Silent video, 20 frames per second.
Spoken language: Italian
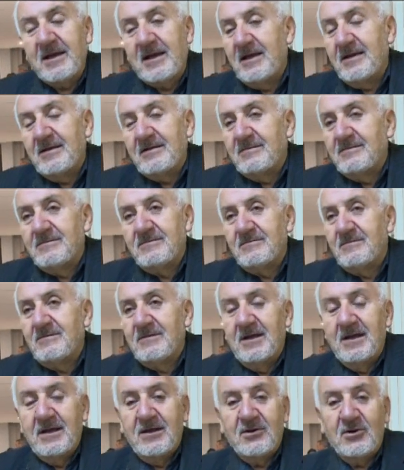fatto
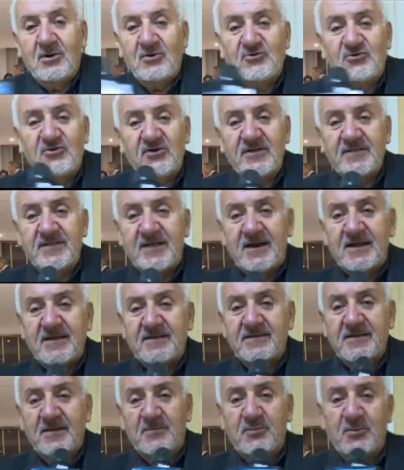13. Non ci
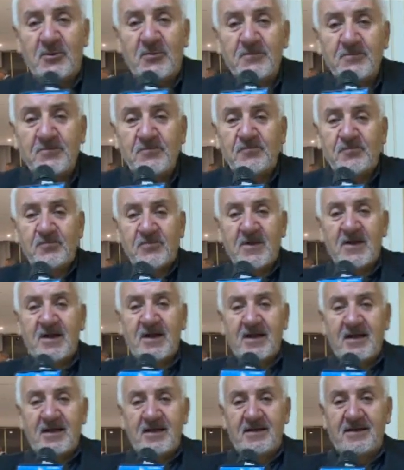interessa più,
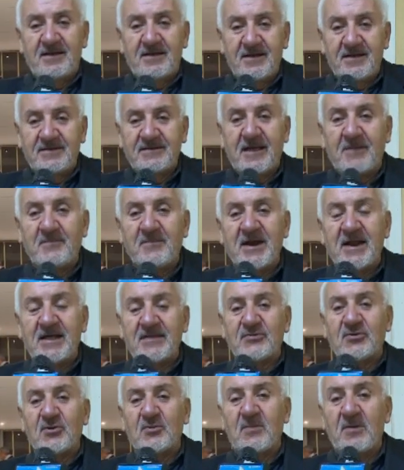eh,
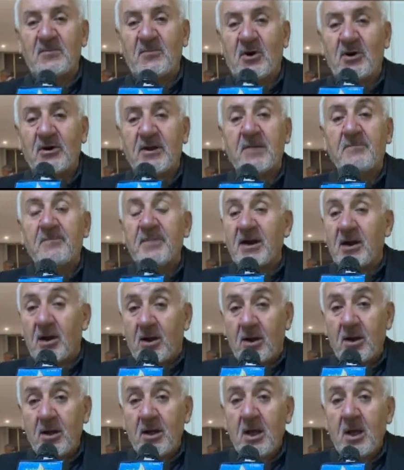damminazio memoria.
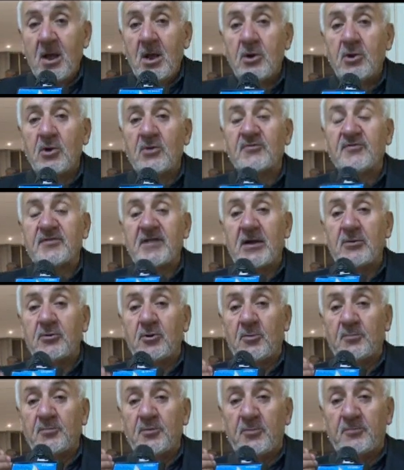Però non
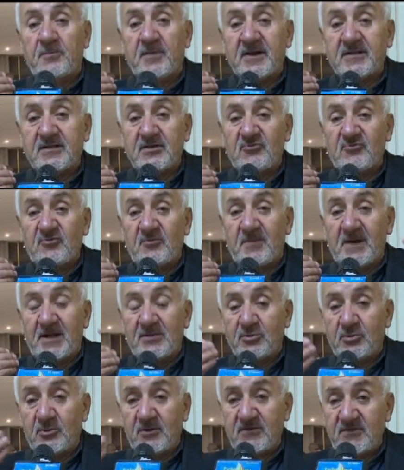stanno più
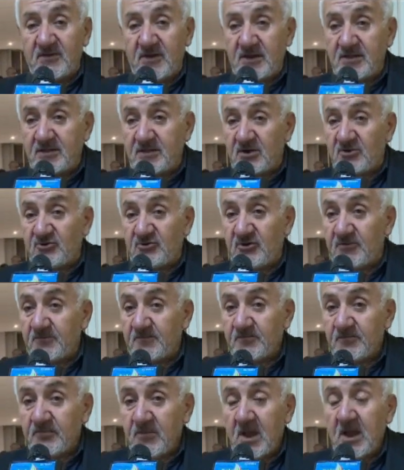partecipando i sindaci,
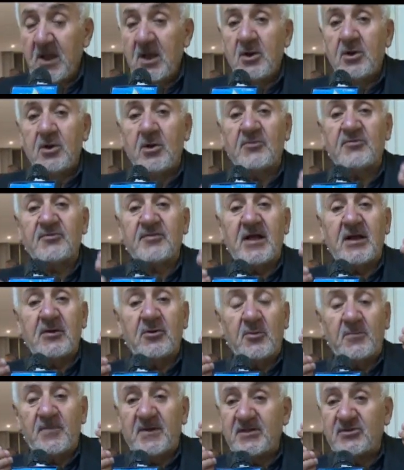non
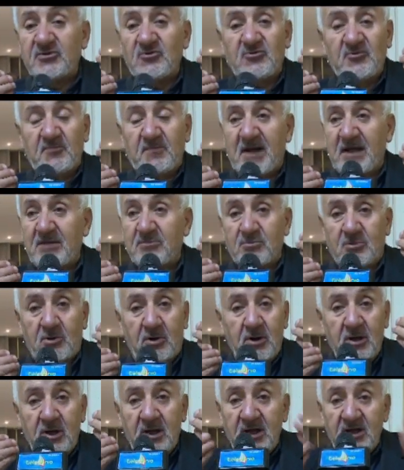stanno
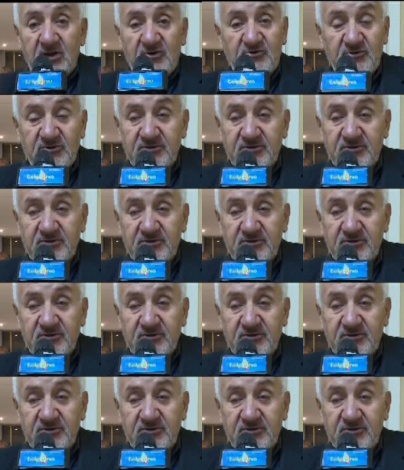partecipando i